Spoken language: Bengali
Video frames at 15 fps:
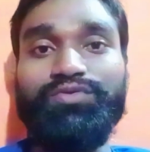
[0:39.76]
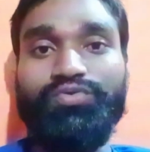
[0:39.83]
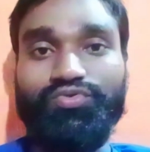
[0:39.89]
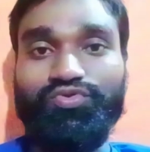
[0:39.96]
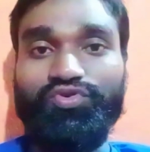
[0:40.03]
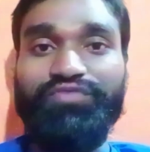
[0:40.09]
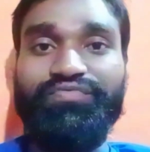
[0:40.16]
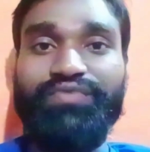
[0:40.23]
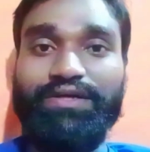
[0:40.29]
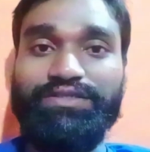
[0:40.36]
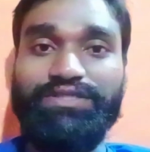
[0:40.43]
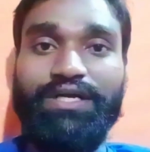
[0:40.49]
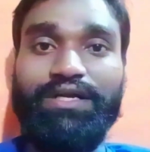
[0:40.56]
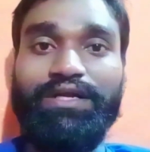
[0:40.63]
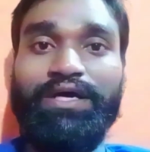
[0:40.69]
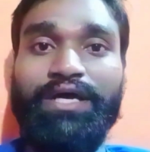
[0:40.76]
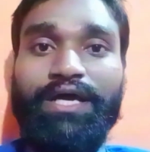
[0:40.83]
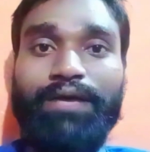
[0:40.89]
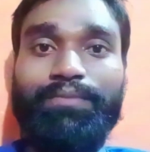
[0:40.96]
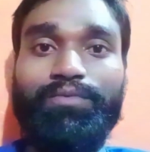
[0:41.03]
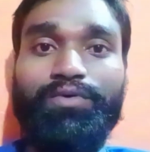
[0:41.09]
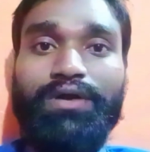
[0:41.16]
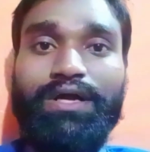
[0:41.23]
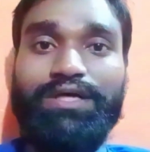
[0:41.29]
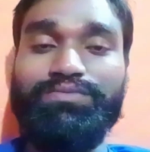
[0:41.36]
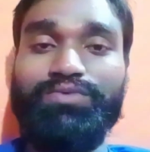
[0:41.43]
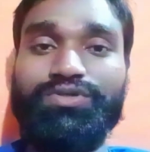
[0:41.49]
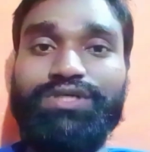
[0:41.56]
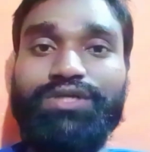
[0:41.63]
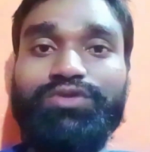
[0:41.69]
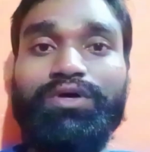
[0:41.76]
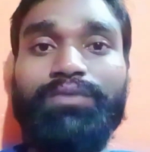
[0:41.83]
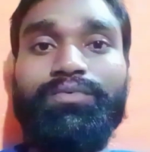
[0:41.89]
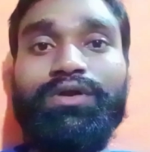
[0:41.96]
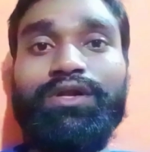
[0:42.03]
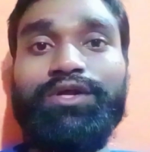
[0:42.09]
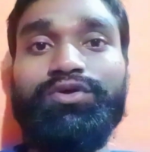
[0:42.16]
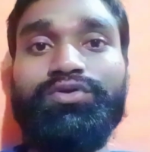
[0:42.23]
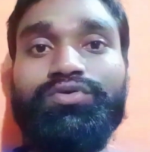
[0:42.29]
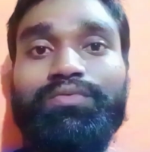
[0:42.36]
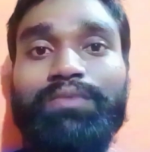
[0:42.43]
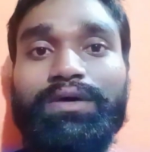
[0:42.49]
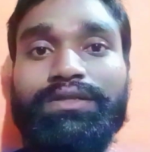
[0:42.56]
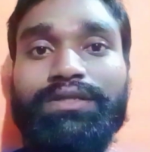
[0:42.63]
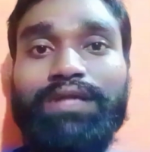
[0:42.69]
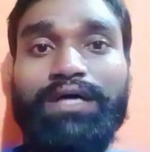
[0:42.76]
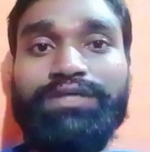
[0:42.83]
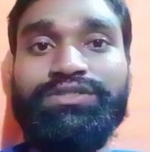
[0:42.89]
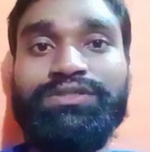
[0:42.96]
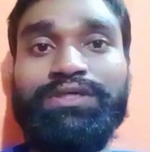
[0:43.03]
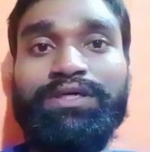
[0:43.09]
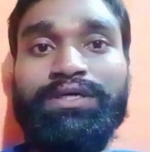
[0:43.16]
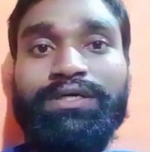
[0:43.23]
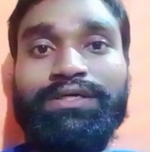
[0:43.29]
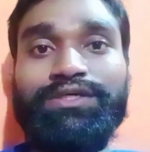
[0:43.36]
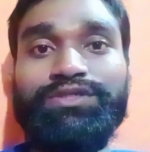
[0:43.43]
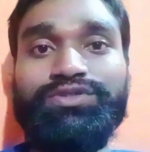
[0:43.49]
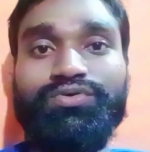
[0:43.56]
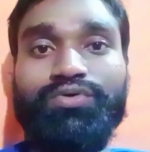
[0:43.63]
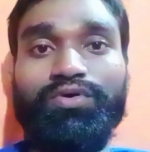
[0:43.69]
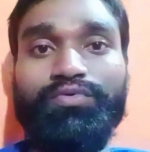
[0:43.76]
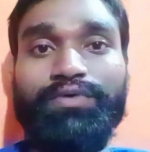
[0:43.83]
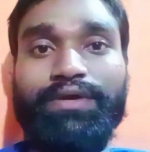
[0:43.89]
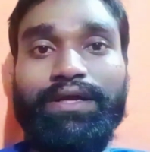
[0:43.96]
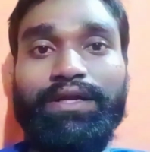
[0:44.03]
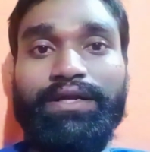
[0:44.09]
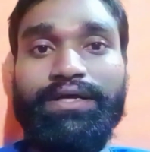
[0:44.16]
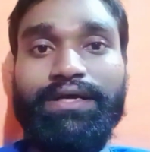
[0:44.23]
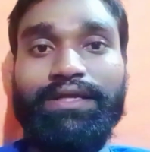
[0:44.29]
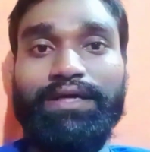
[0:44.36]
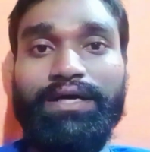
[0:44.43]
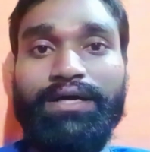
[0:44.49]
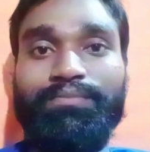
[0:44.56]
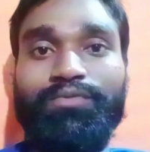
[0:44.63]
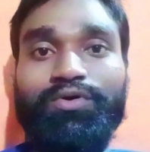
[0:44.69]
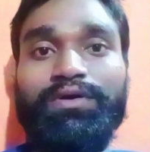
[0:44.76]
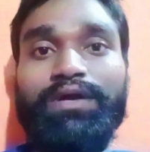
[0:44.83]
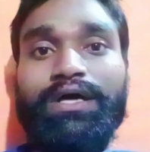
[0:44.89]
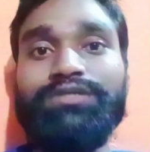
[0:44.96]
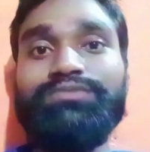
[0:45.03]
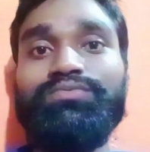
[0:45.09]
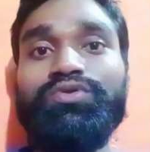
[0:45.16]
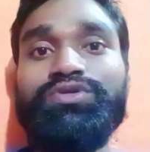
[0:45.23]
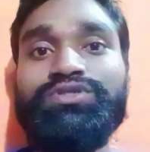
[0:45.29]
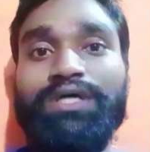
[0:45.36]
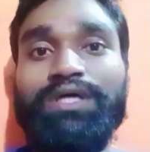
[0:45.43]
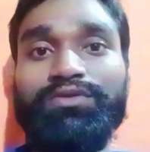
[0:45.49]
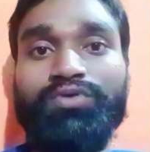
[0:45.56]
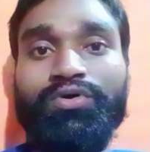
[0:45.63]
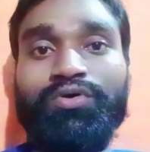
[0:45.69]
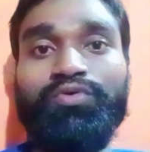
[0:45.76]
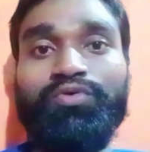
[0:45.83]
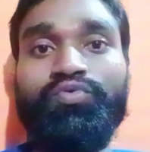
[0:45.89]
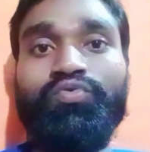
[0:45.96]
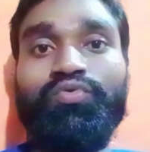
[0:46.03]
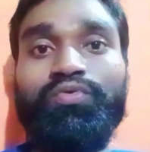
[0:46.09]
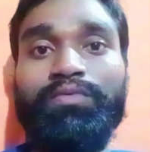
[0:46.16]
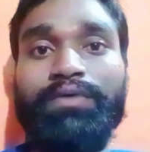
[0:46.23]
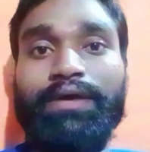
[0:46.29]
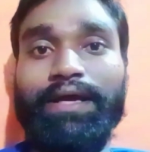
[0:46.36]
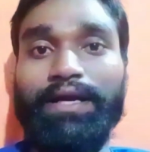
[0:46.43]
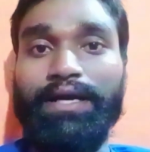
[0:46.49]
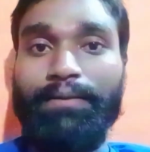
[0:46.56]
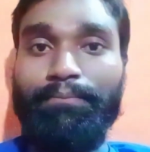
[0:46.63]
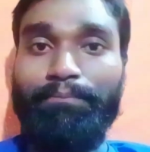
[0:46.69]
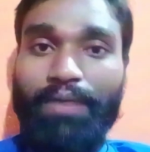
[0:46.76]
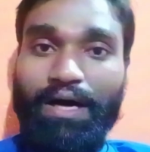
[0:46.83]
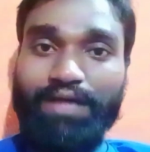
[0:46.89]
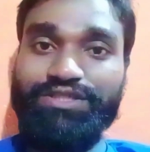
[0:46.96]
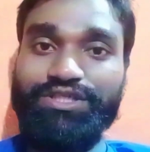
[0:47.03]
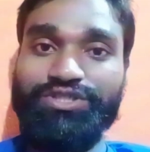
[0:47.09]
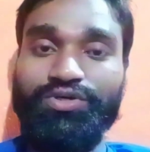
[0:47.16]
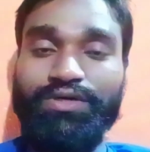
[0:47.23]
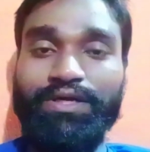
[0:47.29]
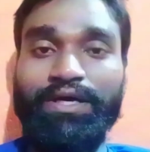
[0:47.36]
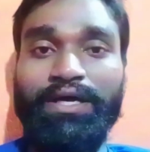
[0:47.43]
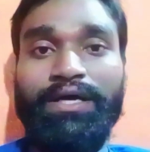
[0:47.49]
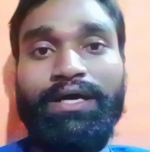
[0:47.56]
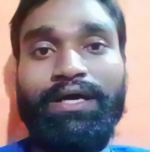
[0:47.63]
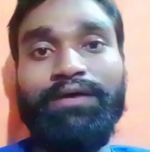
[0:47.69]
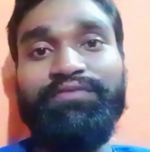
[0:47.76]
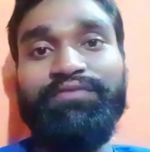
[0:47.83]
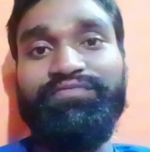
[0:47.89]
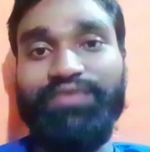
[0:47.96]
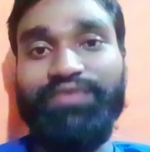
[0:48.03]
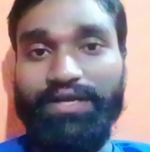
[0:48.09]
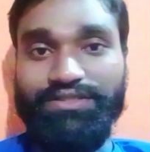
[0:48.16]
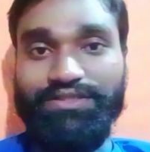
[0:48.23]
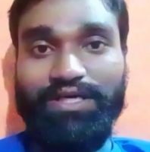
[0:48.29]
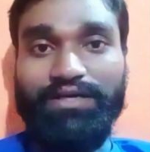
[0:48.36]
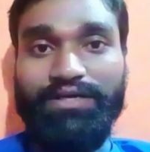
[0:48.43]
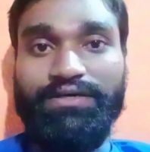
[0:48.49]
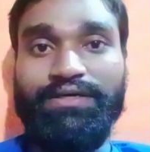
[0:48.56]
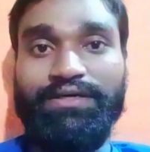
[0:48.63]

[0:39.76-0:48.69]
দ্রুতই ফিরে যান এরপর নাজমুল শান্ত এবং লিটন কুমার দাস কিছুক্ষণ উইকেটে টিকে থাকার পর নাজমুল শান্ত একটা বাজে শটে ফিরে যান